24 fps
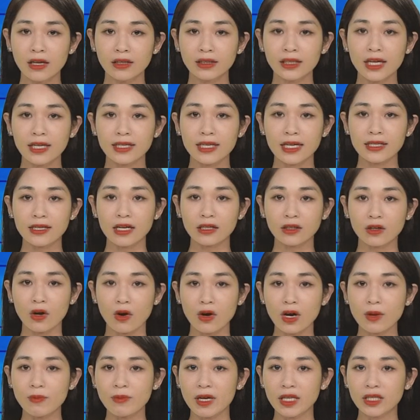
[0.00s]
Tiền sản giật có
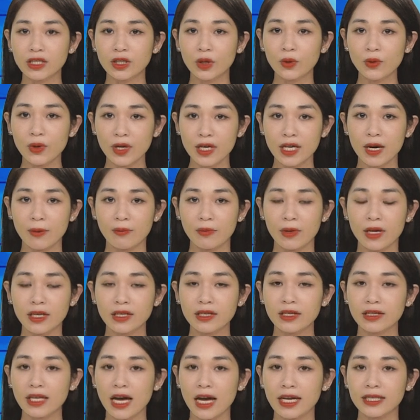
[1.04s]
các biến chứng nguy hiểm
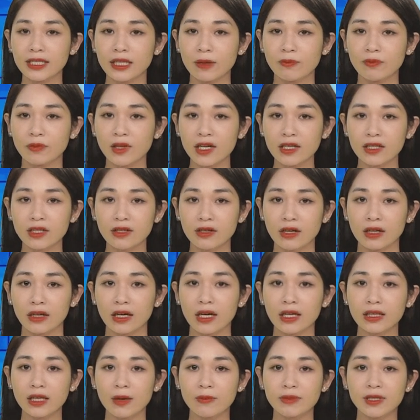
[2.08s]
như thai chậm tăng trưởng,
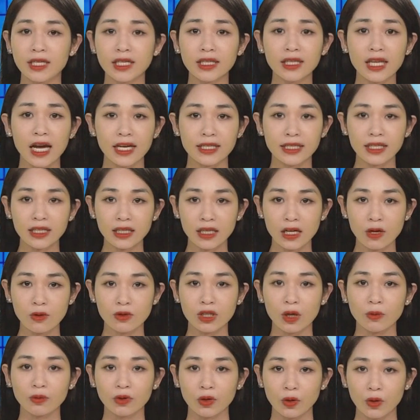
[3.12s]
thậm chí thai chết lưu
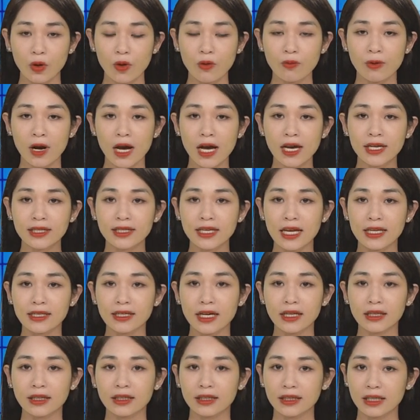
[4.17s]
trong tử cung, sản
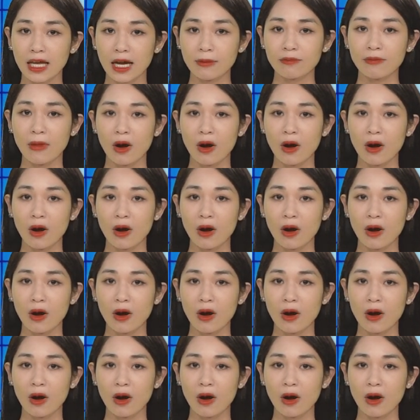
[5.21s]
giật, tan